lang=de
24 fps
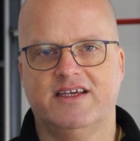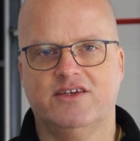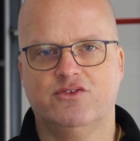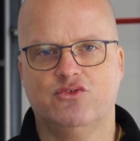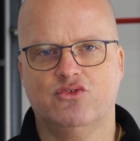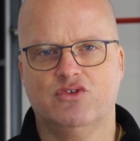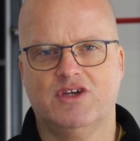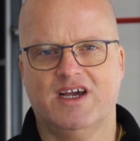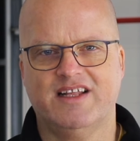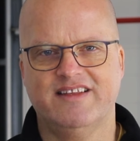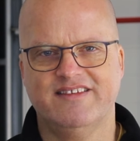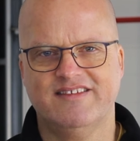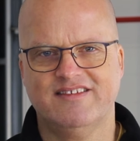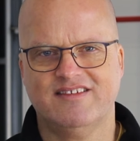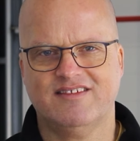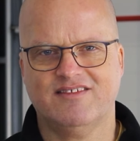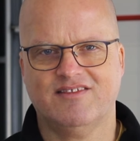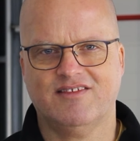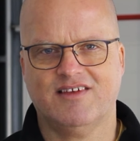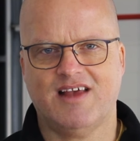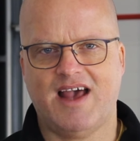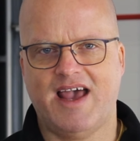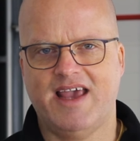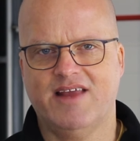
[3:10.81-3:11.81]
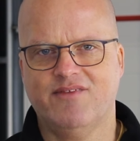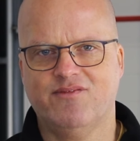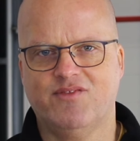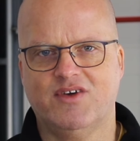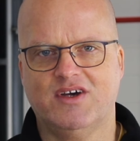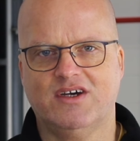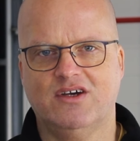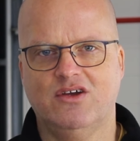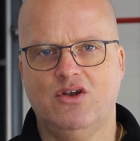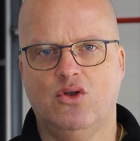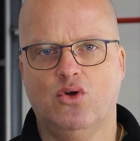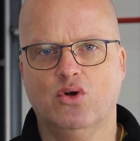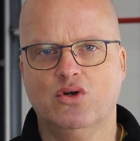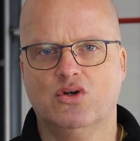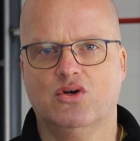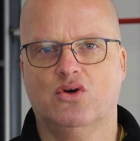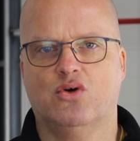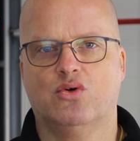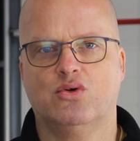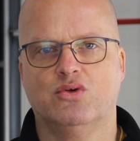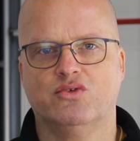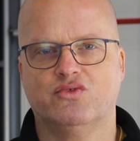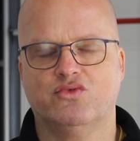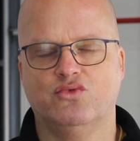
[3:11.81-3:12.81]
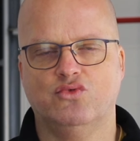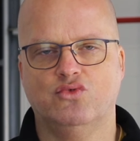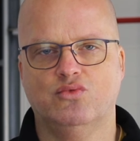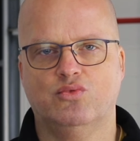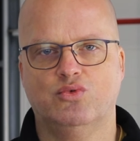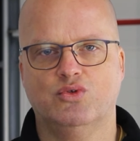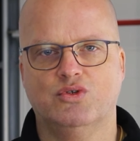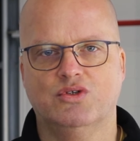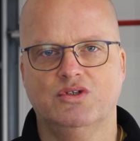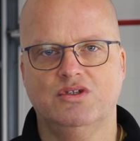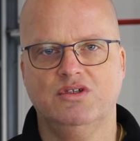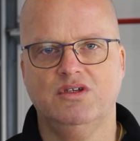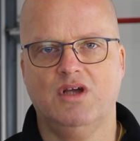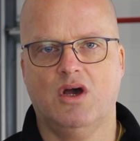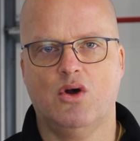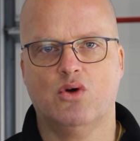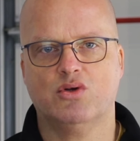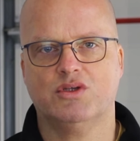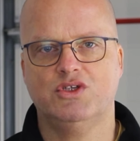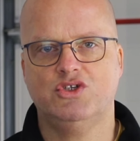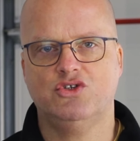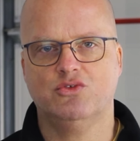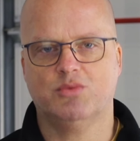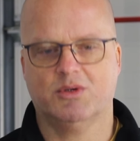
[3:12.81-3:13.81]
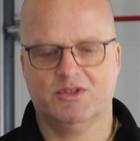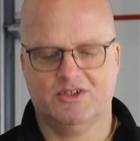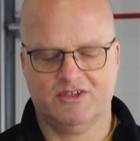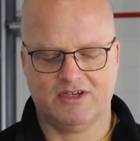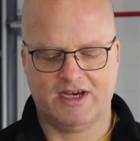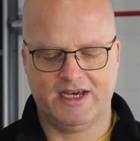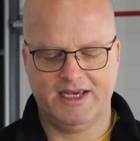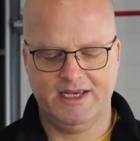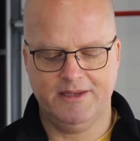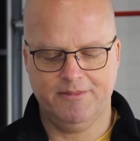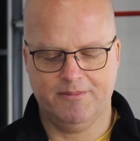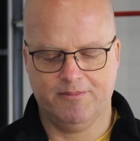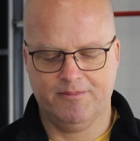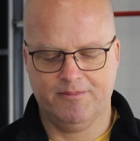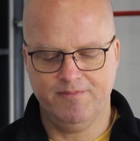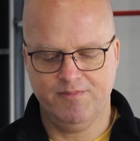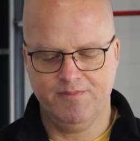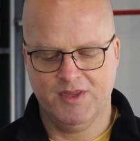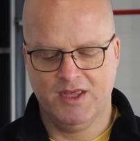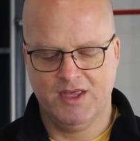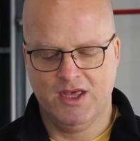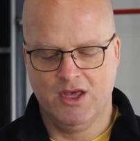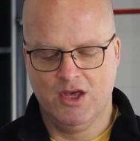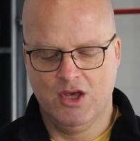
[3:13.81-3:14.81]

Also ganz einfache Lockerungsübungen, auch nicht übertreiben.